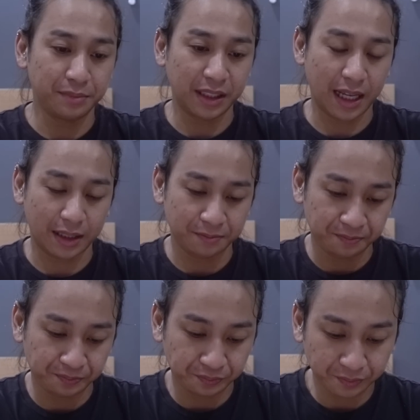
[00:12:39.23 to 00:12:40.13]
bentar
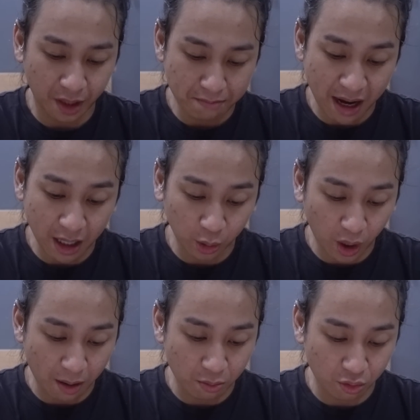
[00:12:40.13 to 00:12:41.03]
mana tuh
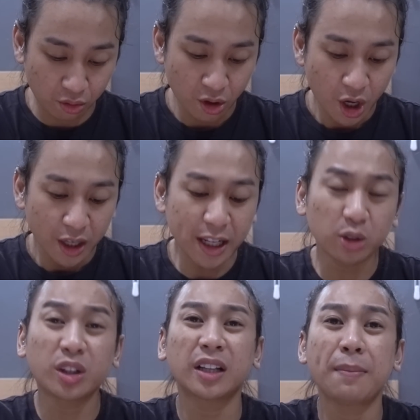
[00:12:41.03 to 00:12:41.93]
kamu dia
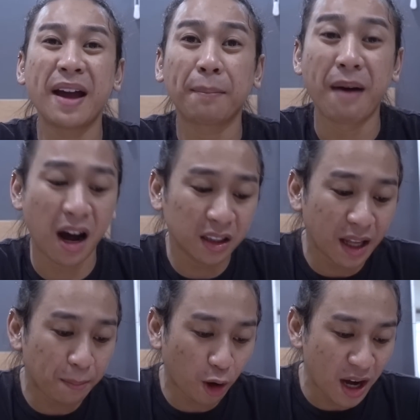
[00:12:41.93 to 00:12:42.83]
tuh ternyata banyak banget
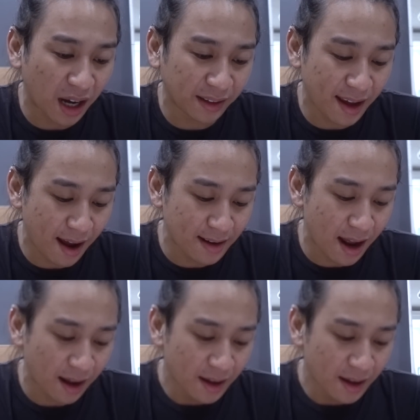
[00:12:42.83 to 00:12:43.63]
yang produknya ada